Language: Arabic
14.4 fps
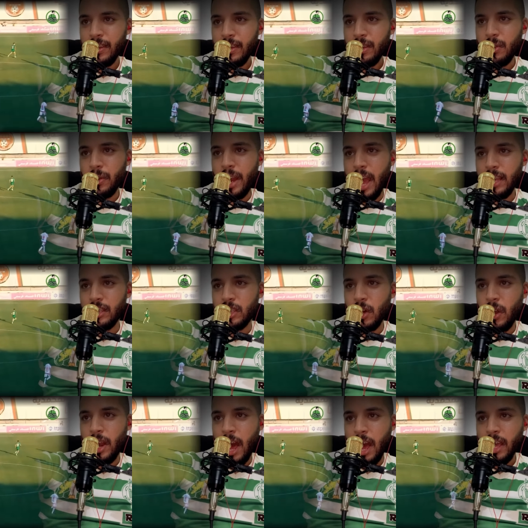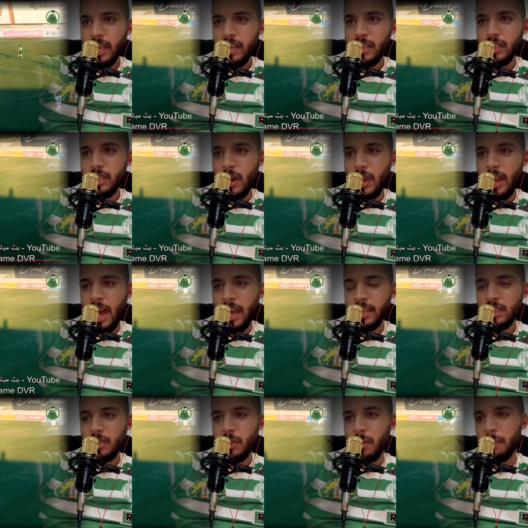كون عند زولا زولا
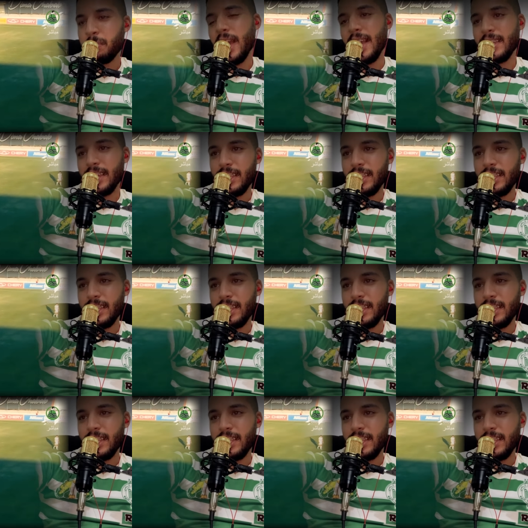شنو شي حاجه